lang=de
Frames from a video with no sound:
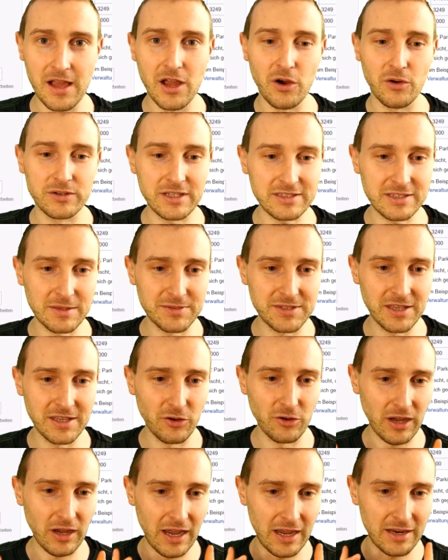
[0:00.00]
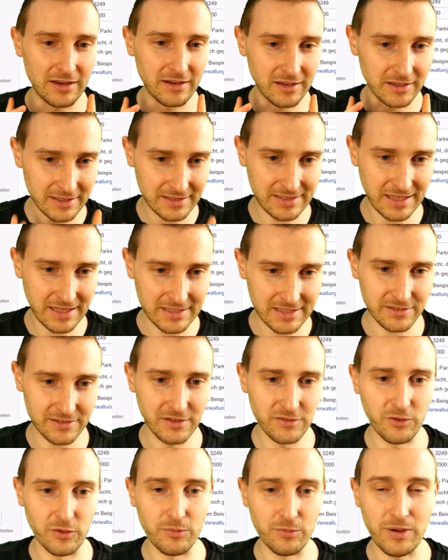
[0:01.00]
Und jetzt gibt es hier noch ein Gesetz
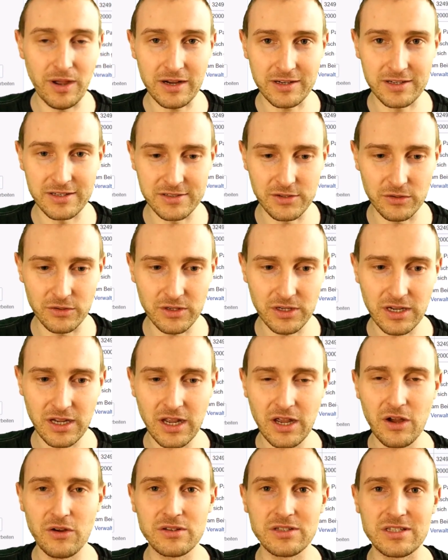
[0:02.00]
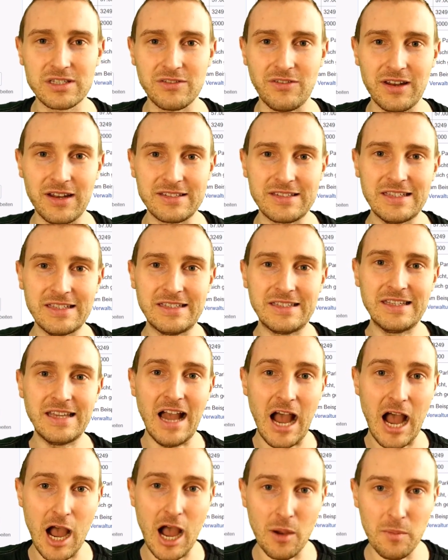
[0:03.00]
von Parkinson, und zwar, dass sich die
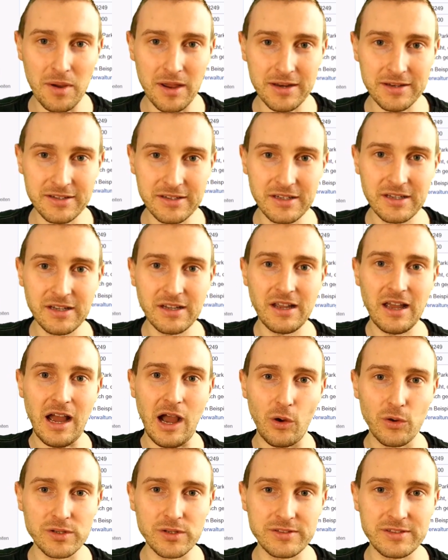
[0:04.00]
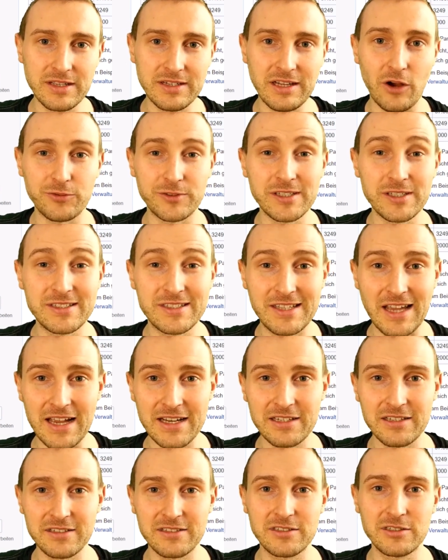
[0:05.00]
Arbeit ausdehnt auf die
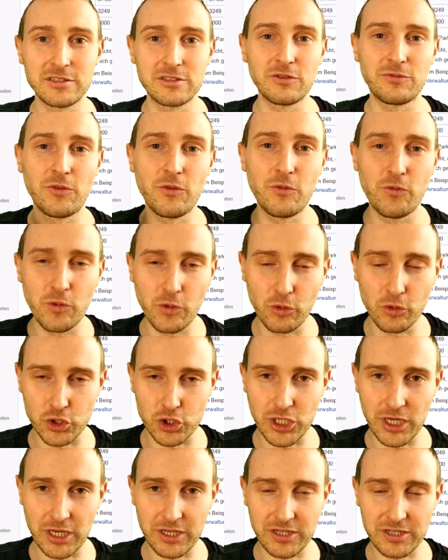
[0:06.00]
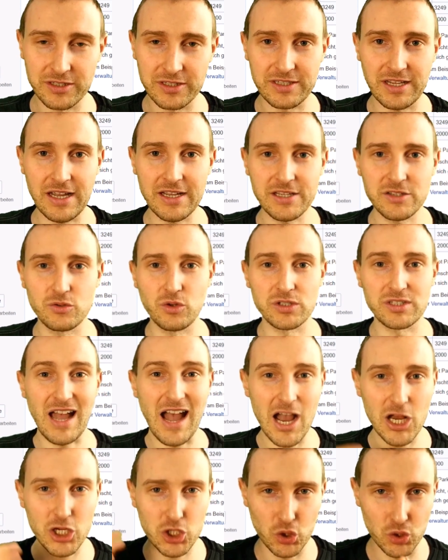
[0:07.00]
Zeit, die zur Verfügung steht. Das heißt, du hast
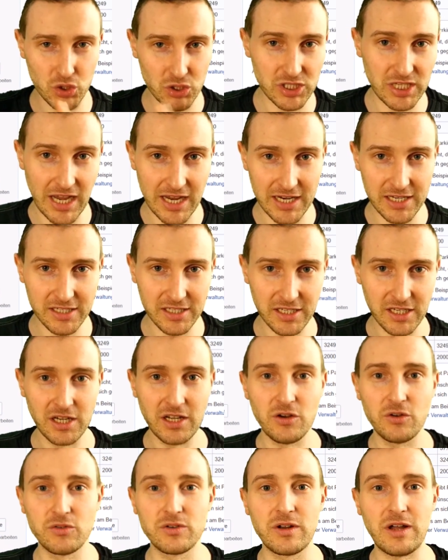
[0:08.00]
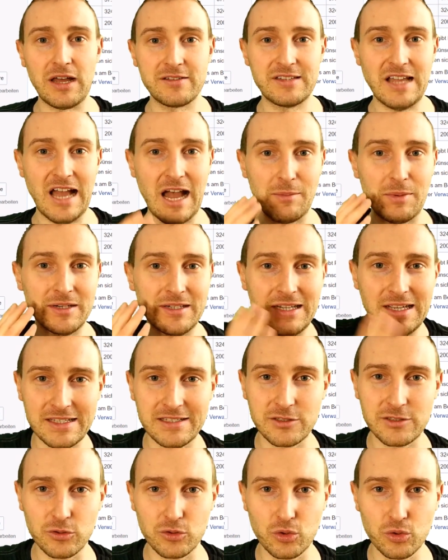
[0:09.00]
8 Stunden Zeit und dann hast Arbeit X
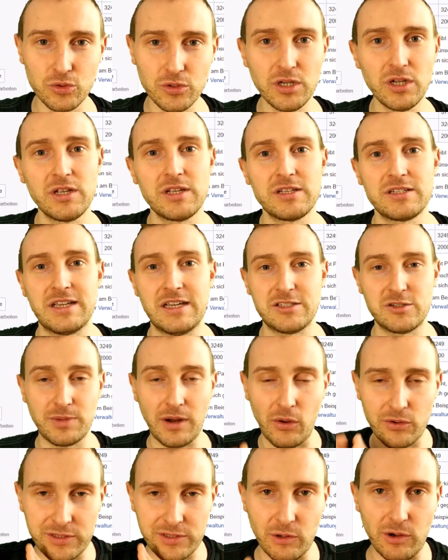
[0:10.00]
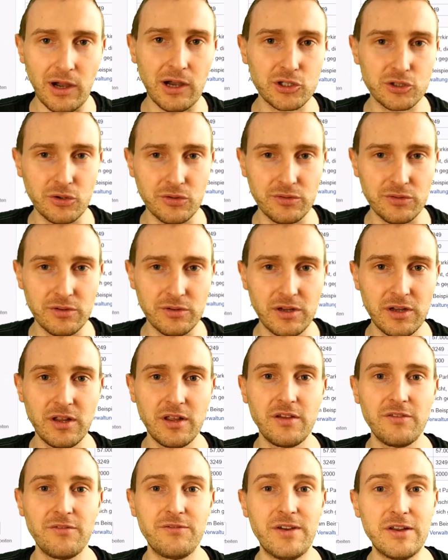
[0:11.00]
zu tun. Das heißt, du brauchst auch 8 Stunden.
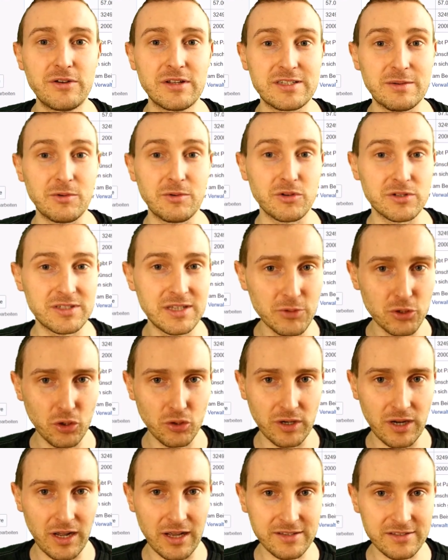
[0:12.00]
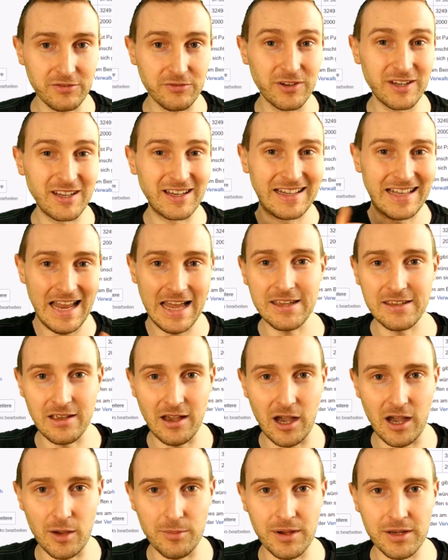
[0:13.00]
Wenn du jetzt aber nur sieben Stunden hast für die gleiche
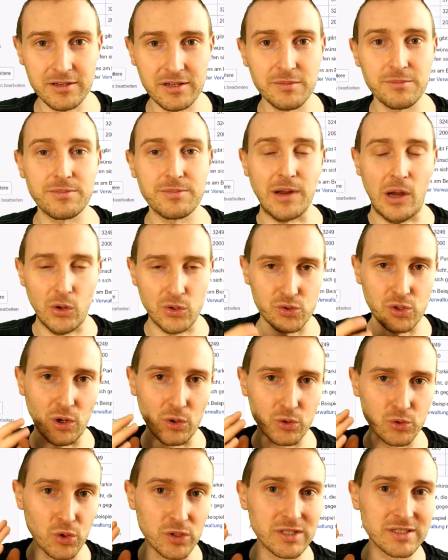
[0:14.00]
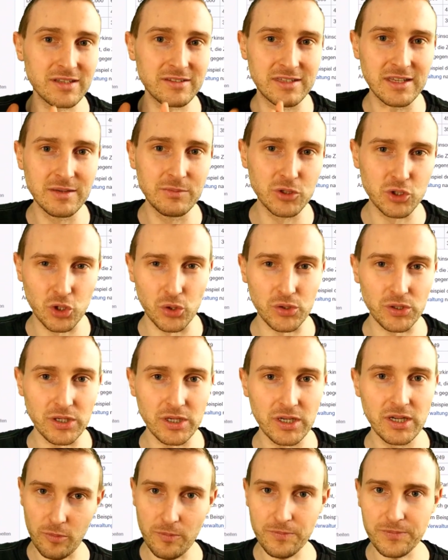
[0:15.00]
Arbeit, brauchst du auch nur diese sieben Stunden.
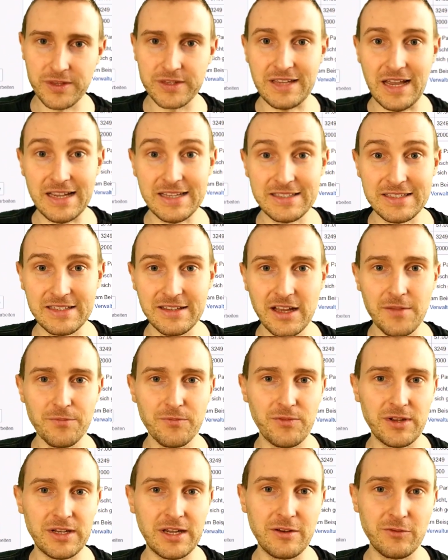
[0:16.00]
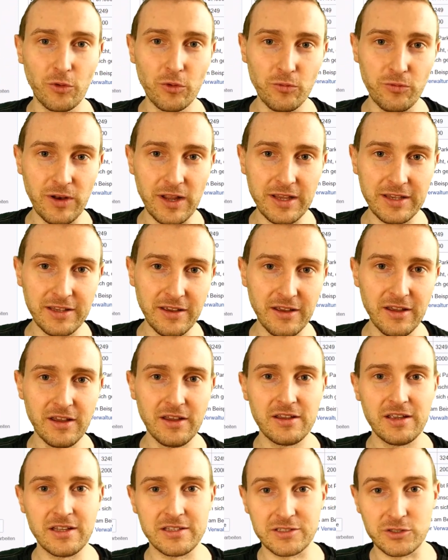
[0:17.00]
Das heißt, wenn deine Wohnfläche
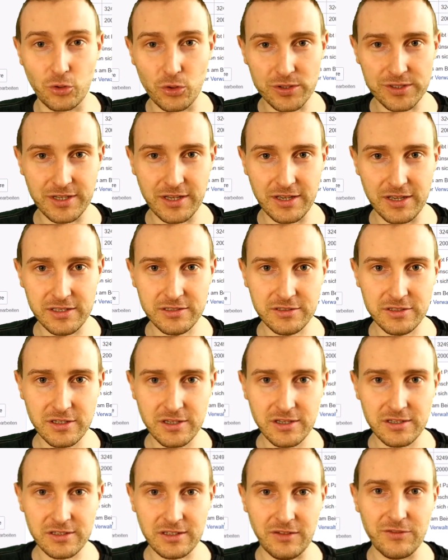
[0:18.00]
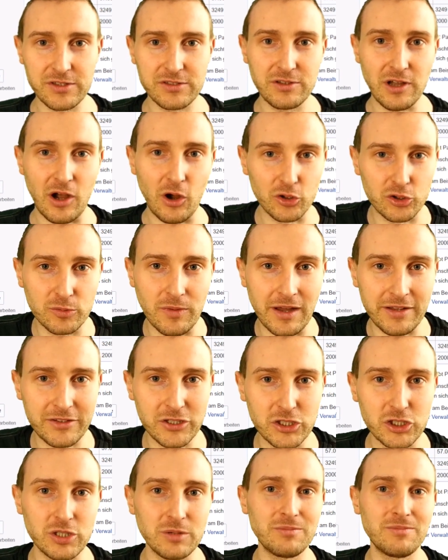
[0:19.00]
jetzt größer ist, dann wirst du
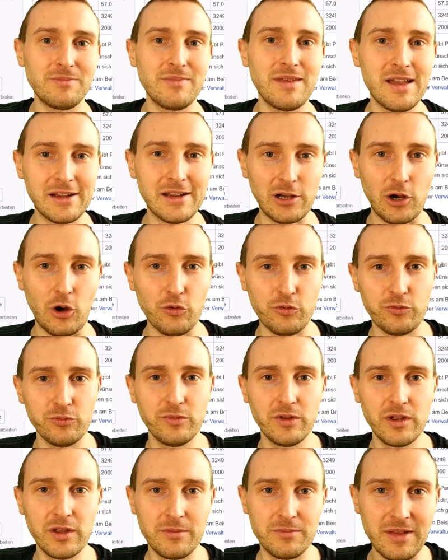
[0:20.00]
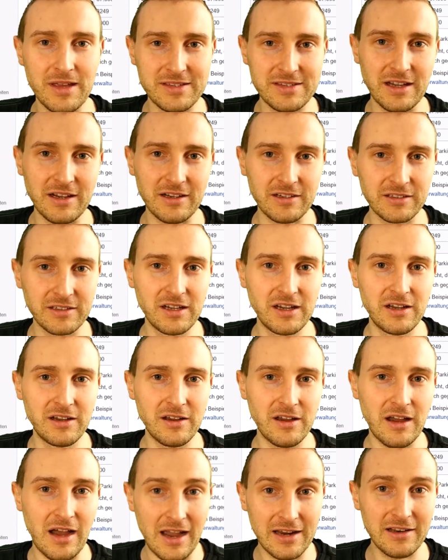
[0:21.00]
automatisch mehr kaufen, mehr Sachen äh,
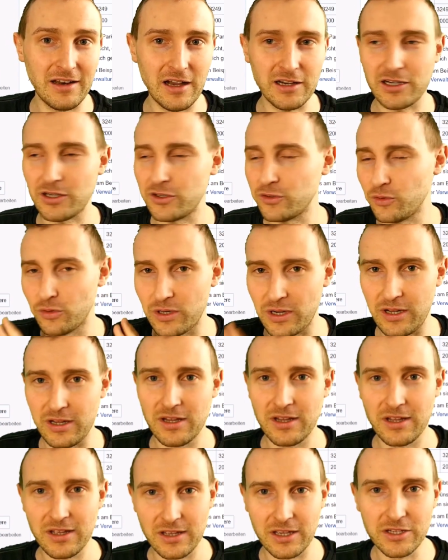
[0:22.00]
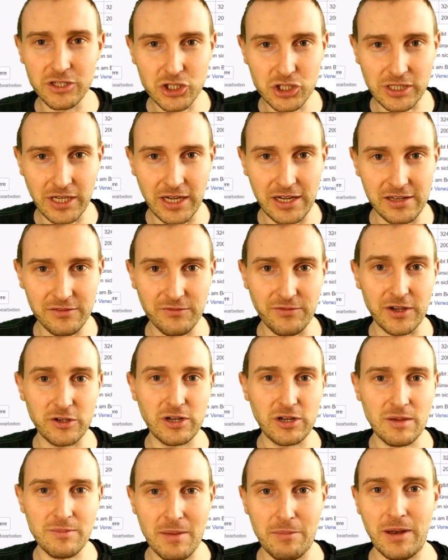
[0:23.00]
einlagern oder hinstellen, weil du
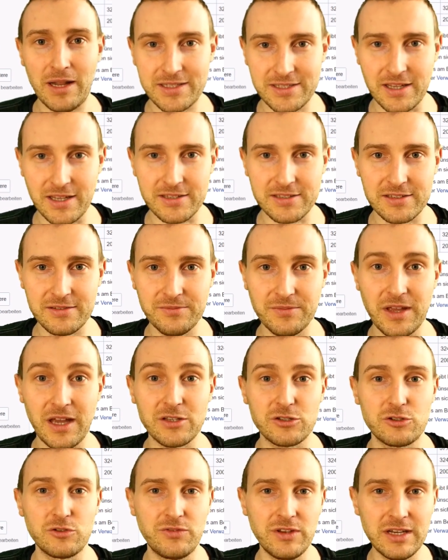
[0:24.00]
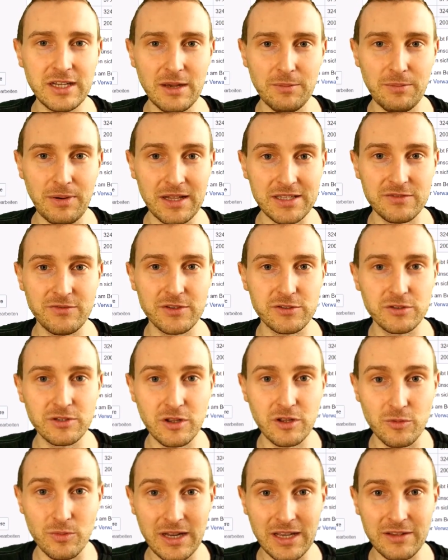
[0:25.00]
ja mehr Platz hast. Hast du weniger Platz, wirst du dir
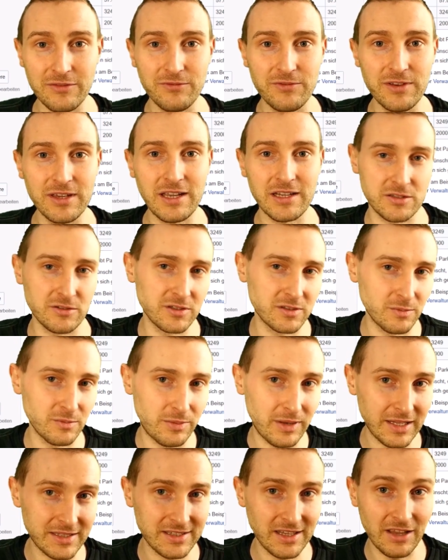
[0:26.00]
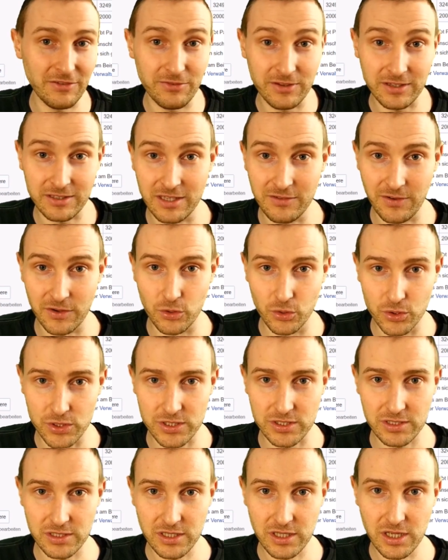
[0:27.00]
überlegen, wie kannst du diesen Platz effektiver
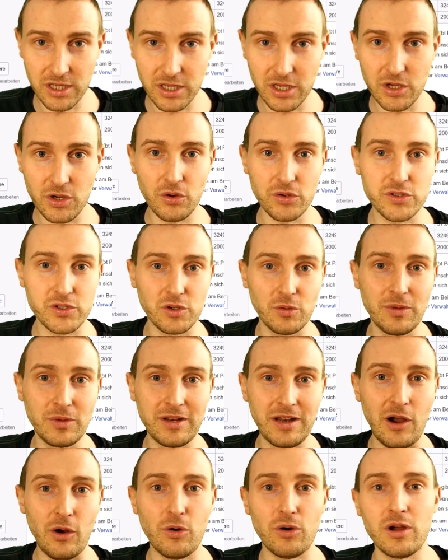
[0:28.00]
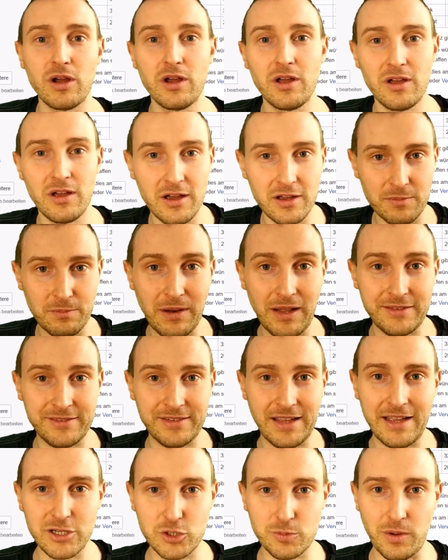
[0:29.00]
nutzen und somit auch äh, Platz
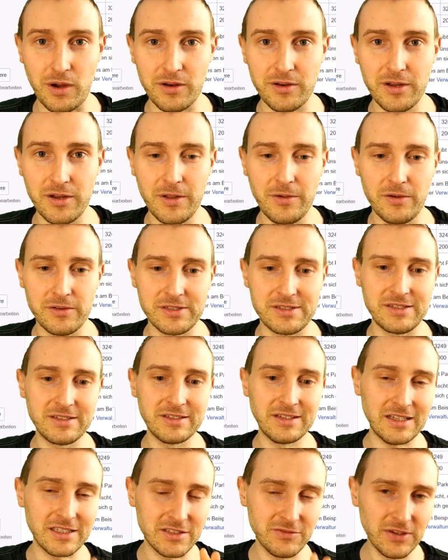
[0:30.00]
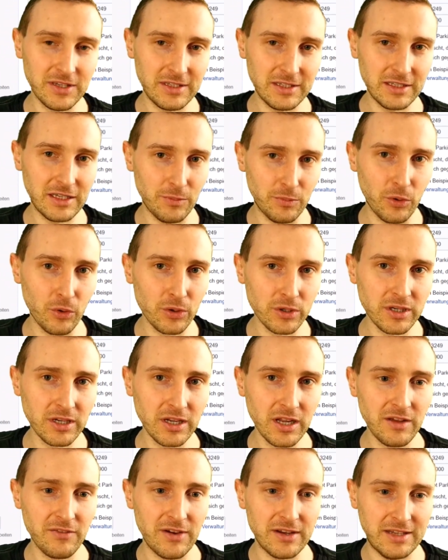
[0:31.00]
einsparen. Und das ist ein ganz wichtiger Punkt,
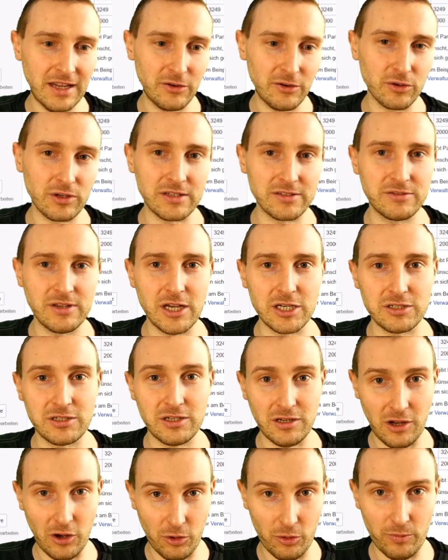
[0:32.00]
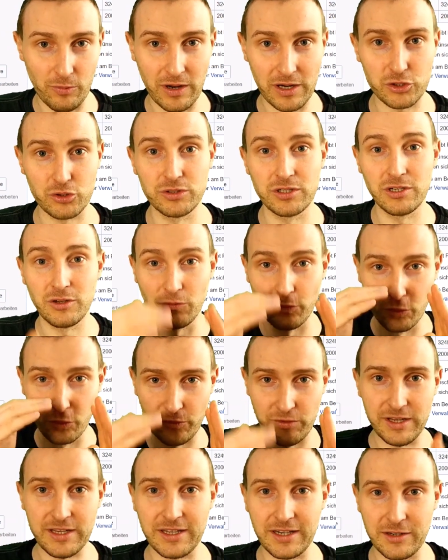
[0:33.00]
weil dadurch kannst du erst auch mal schon die
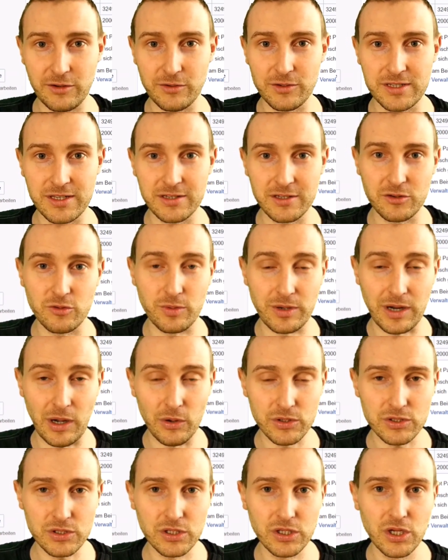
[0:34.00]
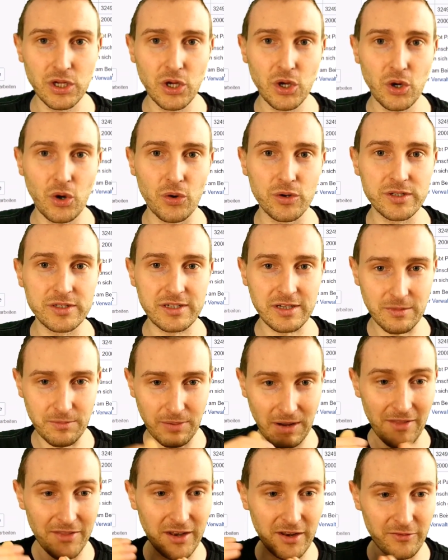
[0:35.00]
Wohnfläche reduzieren, die du brauchst. Und ein paar
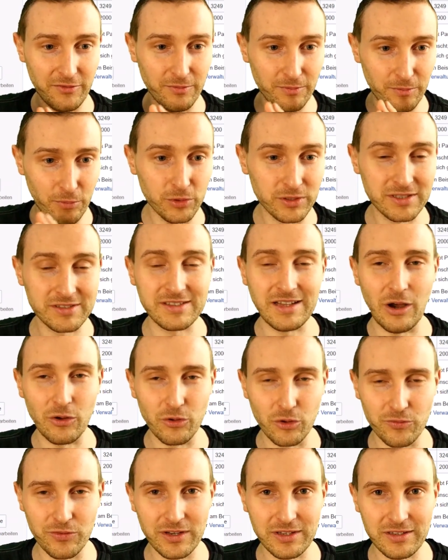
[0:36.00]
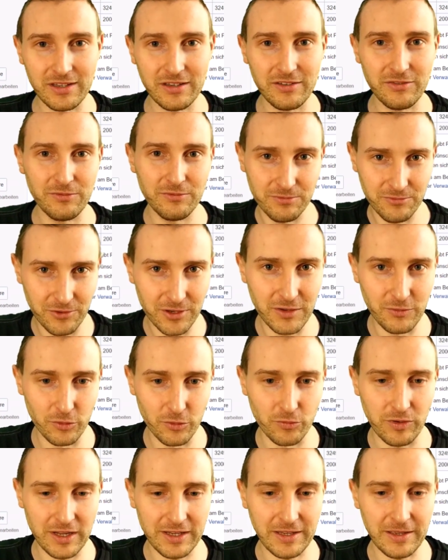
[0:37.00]
andere Punkte sind auch noch wichtig für die
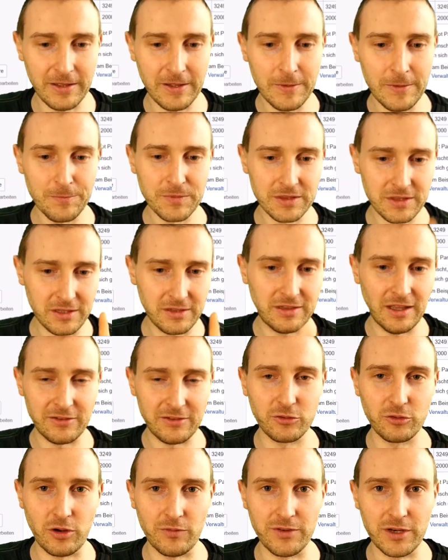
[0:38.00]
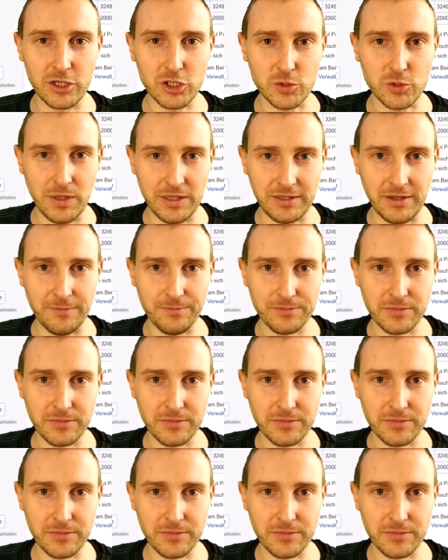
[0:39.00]
Wohnfläche. Dazu kommen wir dann später.